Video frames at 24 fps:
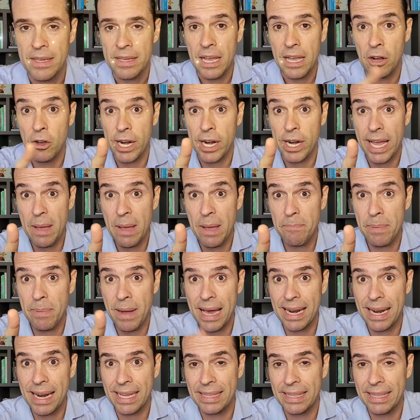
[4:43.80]
agora
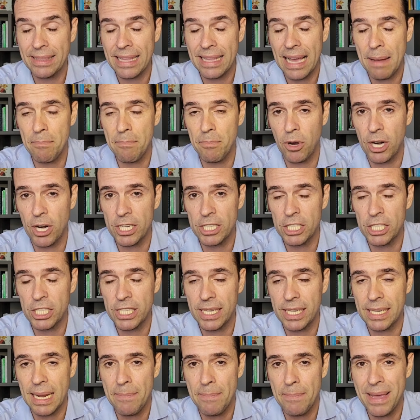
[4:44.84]
repara que na
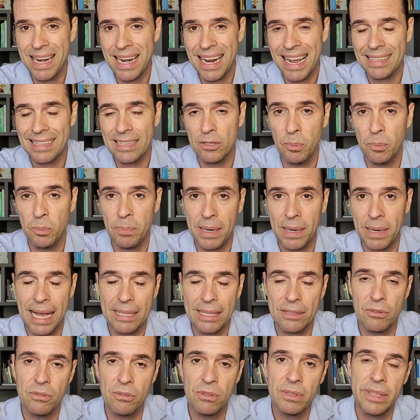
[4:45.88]
bordinha, na beirada do
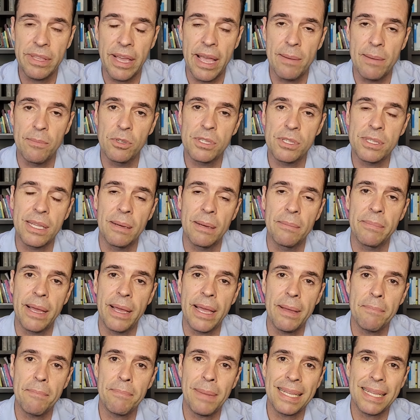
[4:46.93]
prato, temos
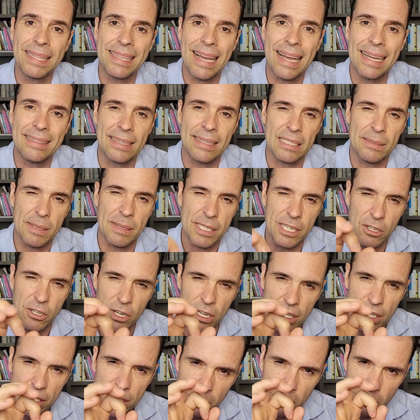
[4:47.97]
também batatas, mas
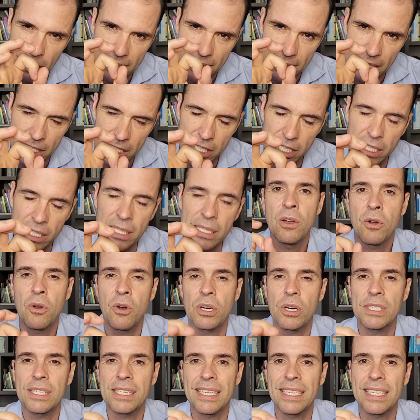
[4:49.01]
agora são batatinhas
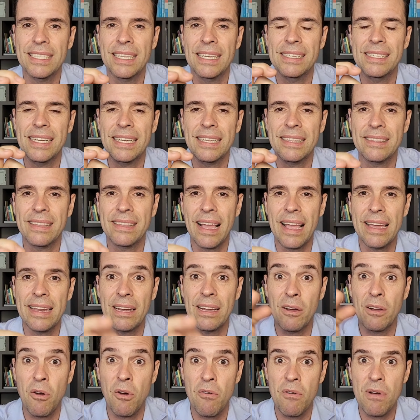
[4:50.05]
cozidas
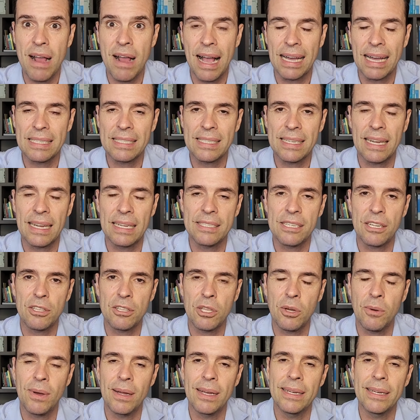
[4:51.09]
inteira com casca, elas só
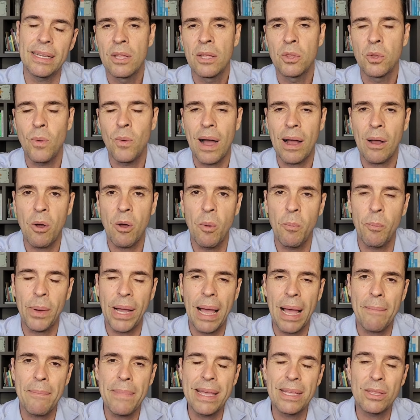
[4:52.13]
estão ali no
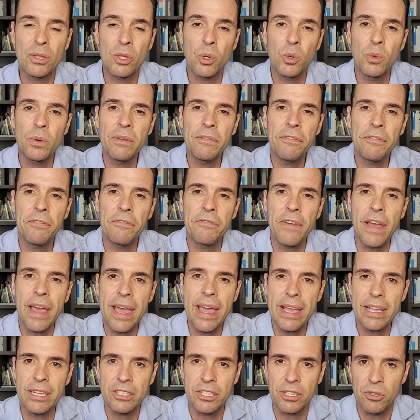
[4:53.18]
acompanhamento, no
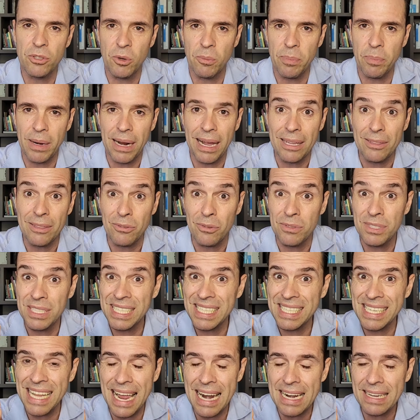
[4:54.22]
enfeite do prato.
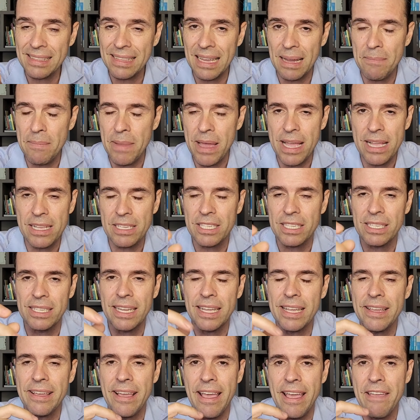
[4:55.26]
Certamente
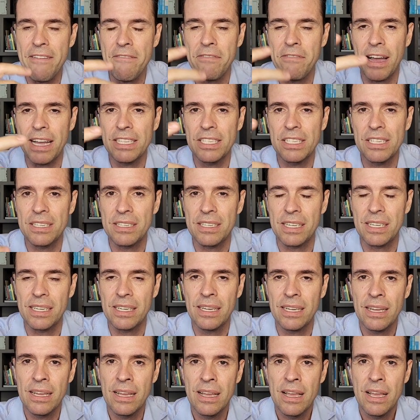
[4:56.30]
ninguém vai
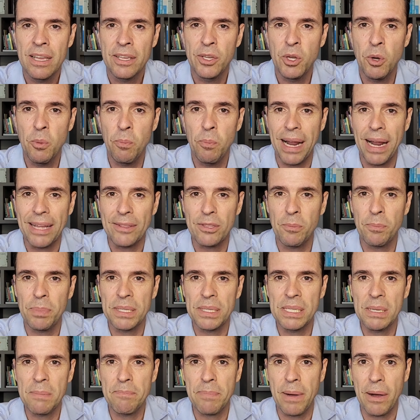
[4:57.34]
dizer que o prato
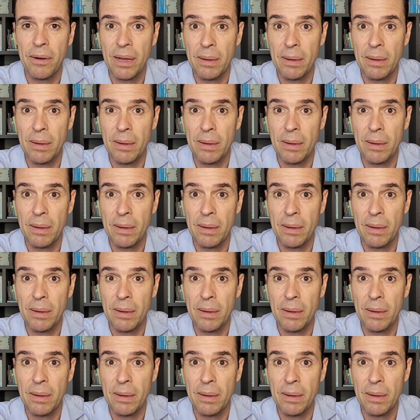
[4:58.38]
principal é